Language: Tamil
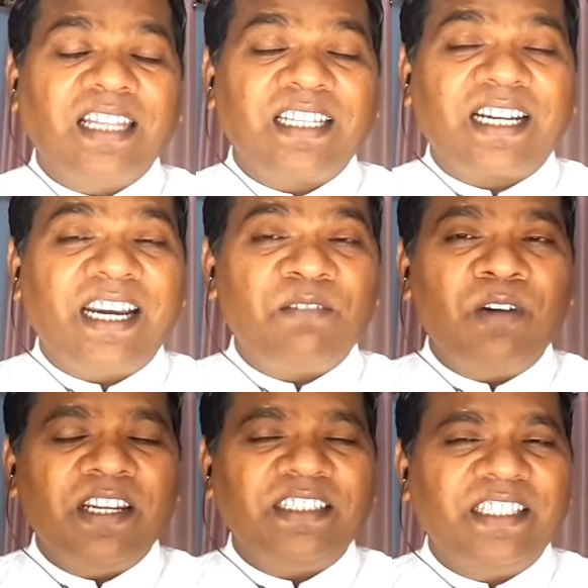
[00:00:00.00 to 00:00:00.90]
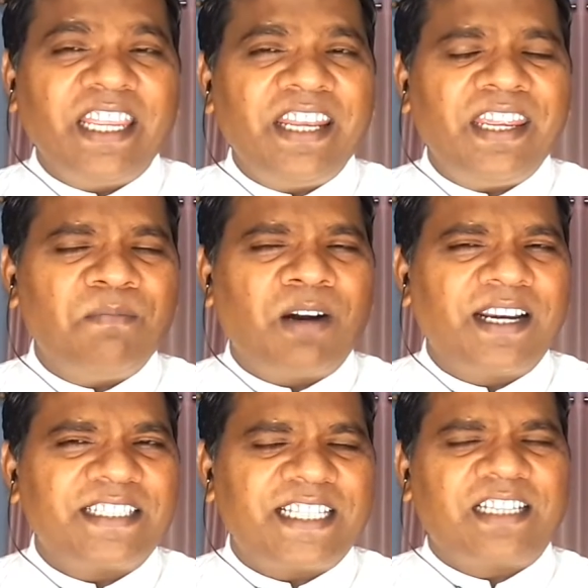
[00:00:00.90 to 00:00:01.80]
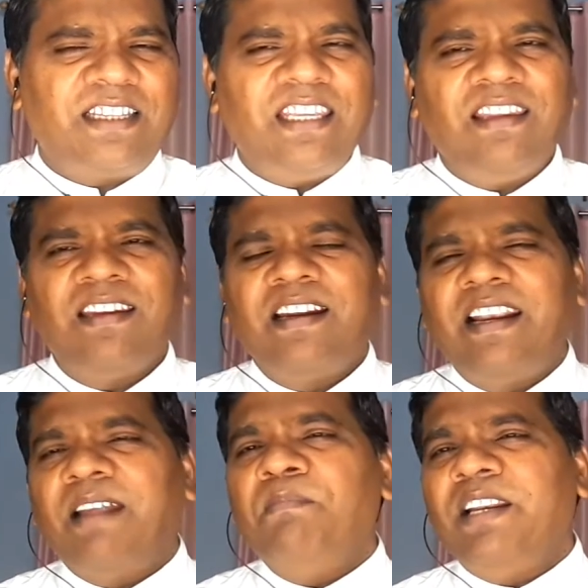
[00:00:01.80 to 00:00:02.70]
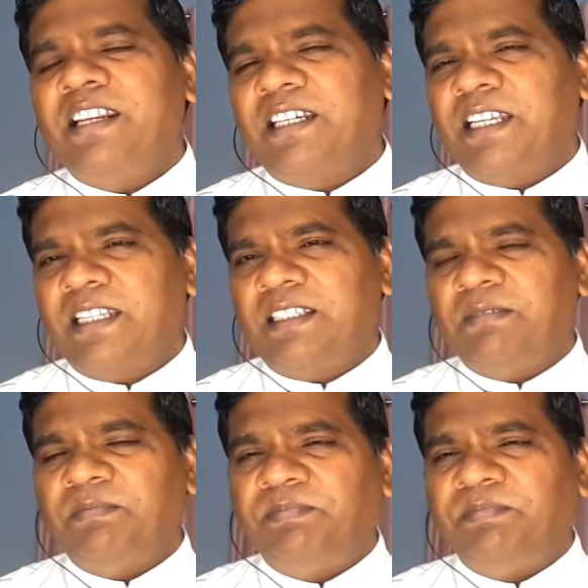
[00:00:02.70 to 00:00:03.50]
அந்த கடவுளின் தைரியமான சக்தி நம்மில் இருக்கிறது